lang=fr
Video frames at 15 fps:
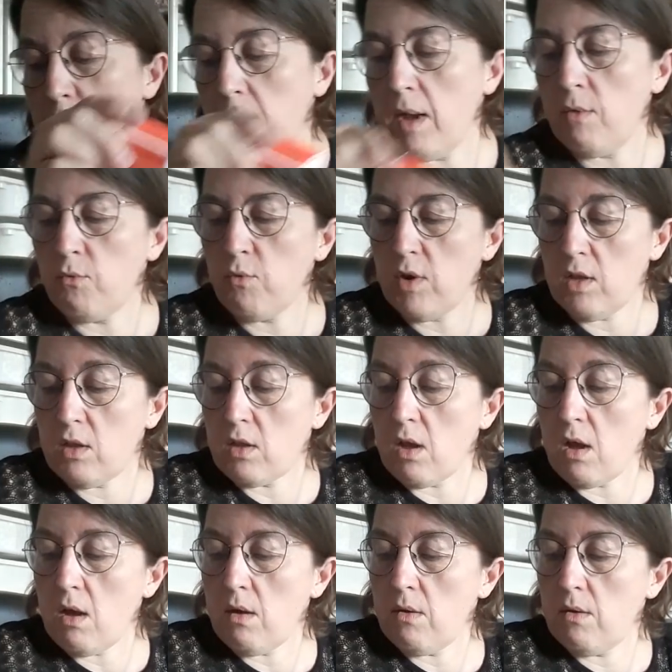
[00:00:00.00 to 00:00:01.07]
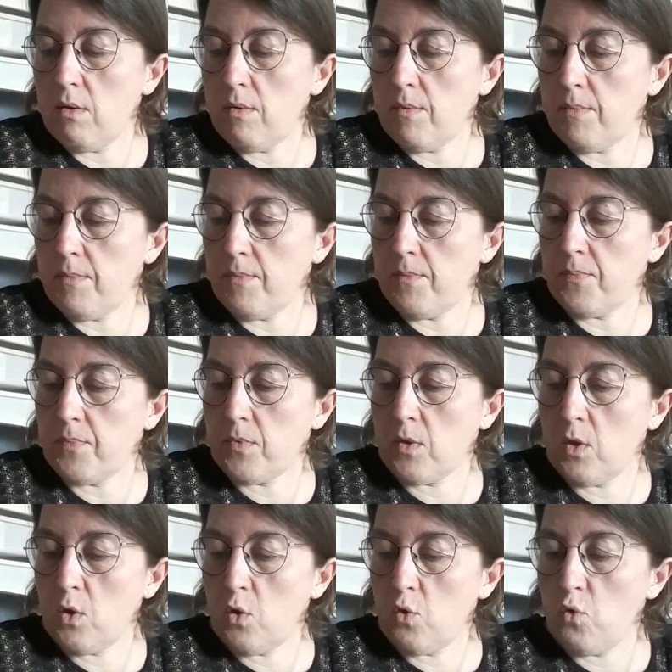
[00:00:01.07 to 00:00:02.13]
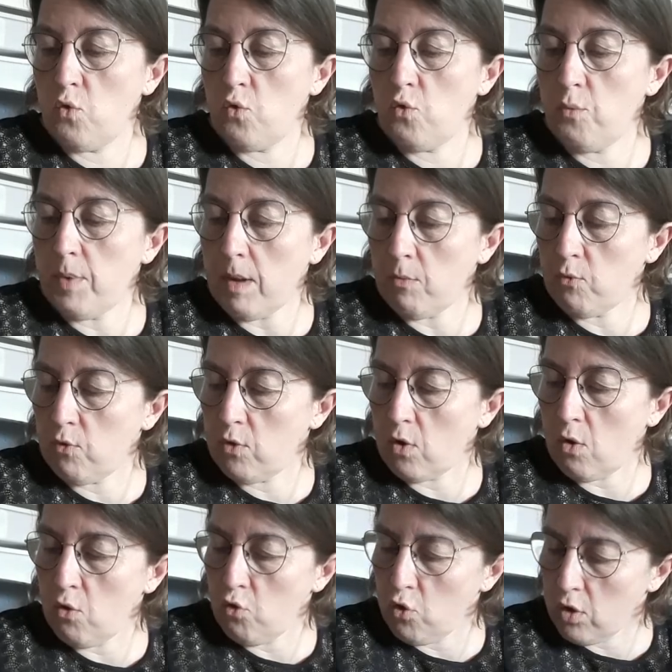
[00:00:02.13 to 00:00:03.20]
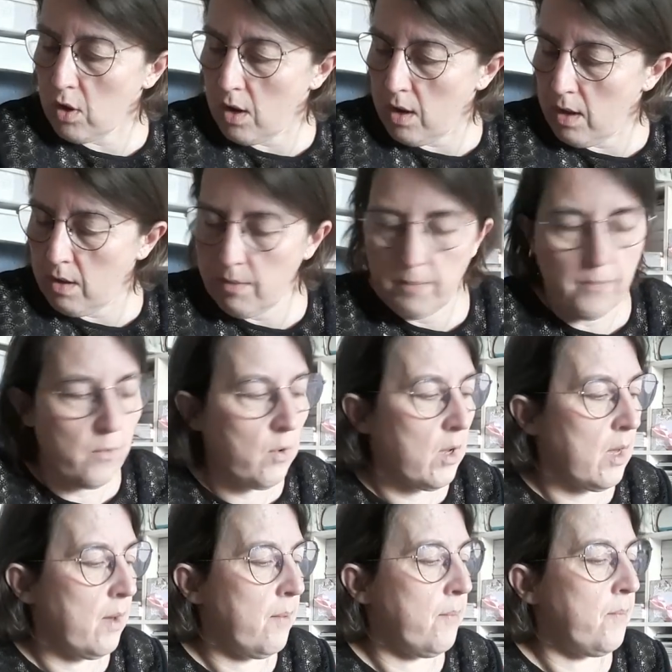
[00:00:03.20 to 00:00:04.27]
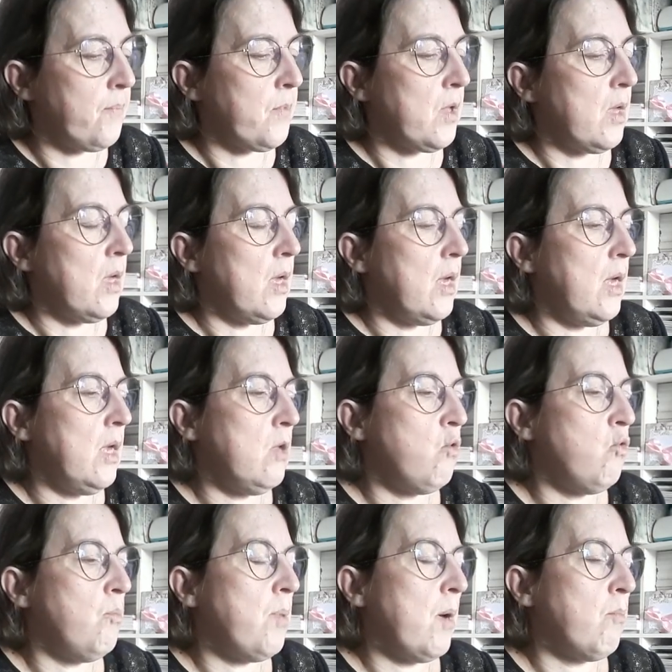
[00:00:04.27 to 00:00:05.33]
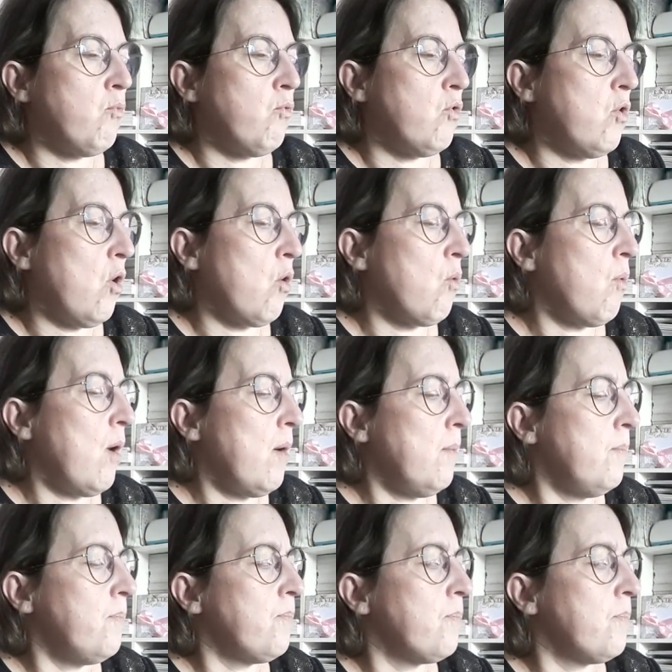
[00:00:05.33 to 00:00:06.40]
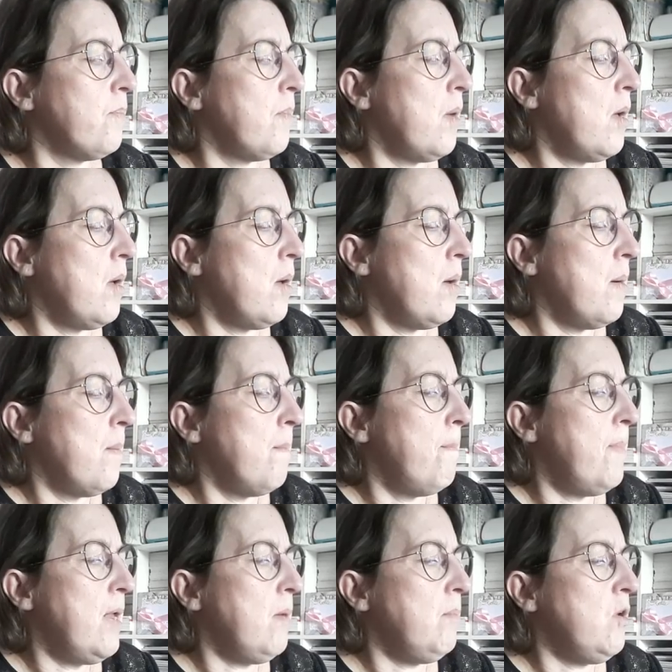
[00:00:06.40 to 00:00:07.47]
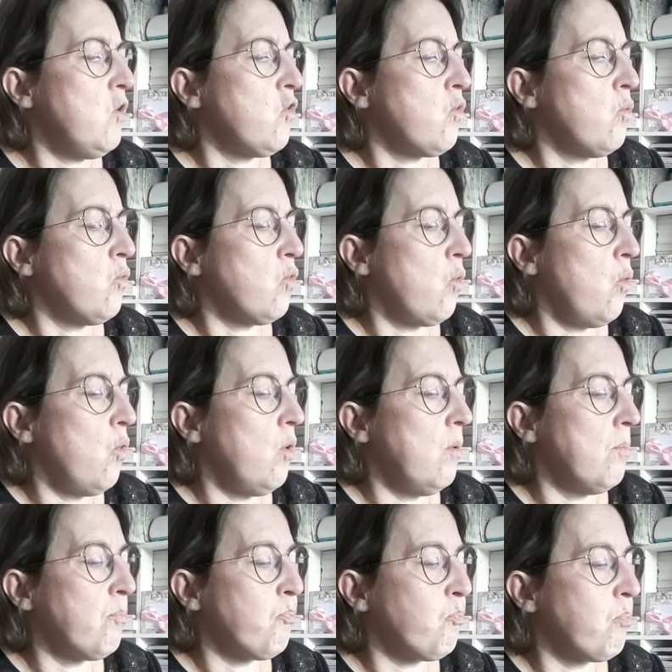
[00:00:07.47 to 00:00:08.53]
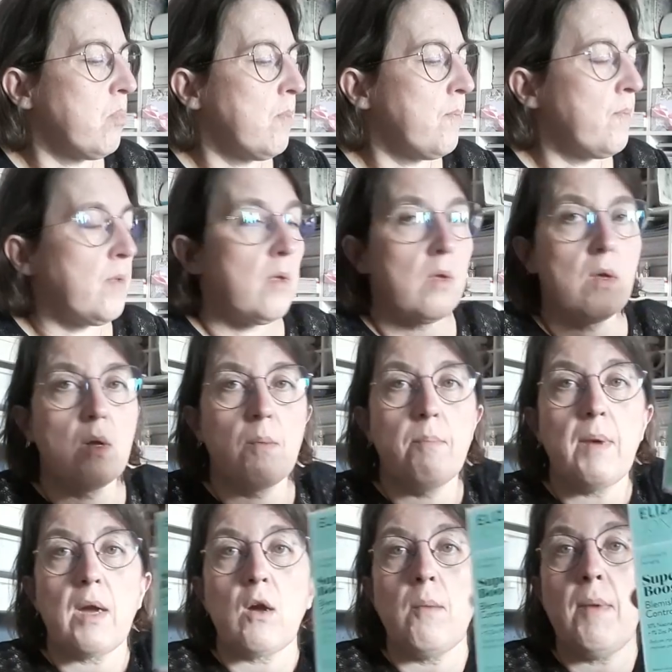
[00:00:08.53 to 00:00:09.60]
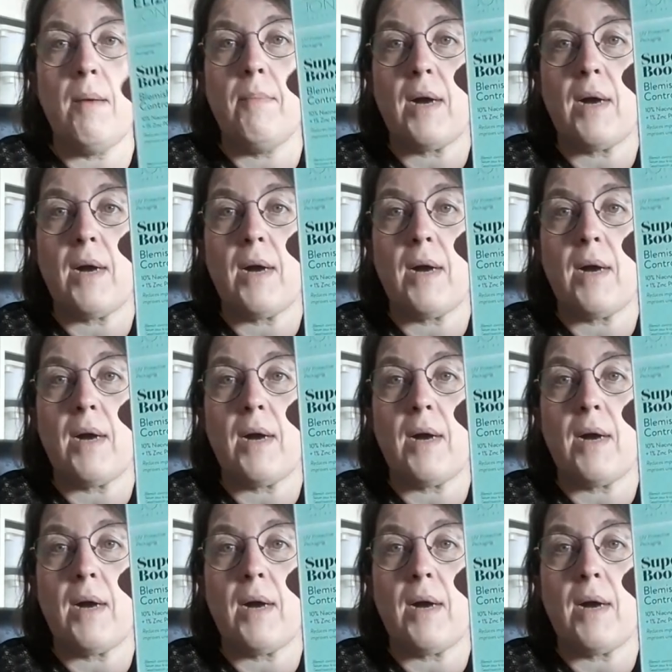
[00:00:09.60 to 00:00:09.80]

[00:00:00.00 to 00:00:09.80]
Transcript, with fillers: pas, Elle voulez ça. Super booster. Oh, c'est quand même... Ok. Et super booster quoi Blémish control. Bah, comme elle me